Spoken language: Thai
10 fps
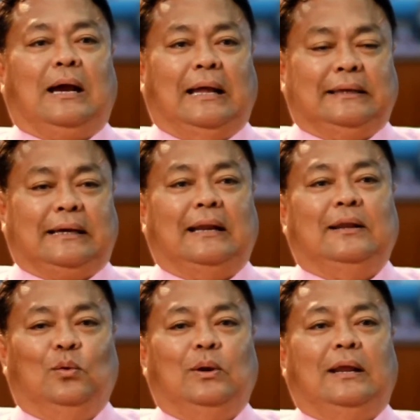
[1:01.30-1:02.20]
การจัดการ
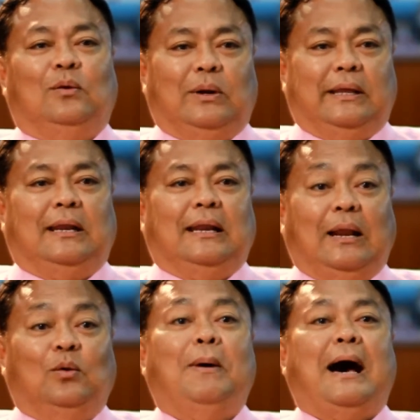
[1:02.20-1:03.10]
เรียนรู้ในโรงเรียน
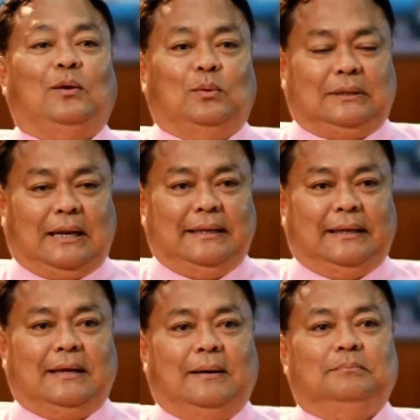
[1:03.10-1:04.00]
อนุบาลอุตรดิตถ์ค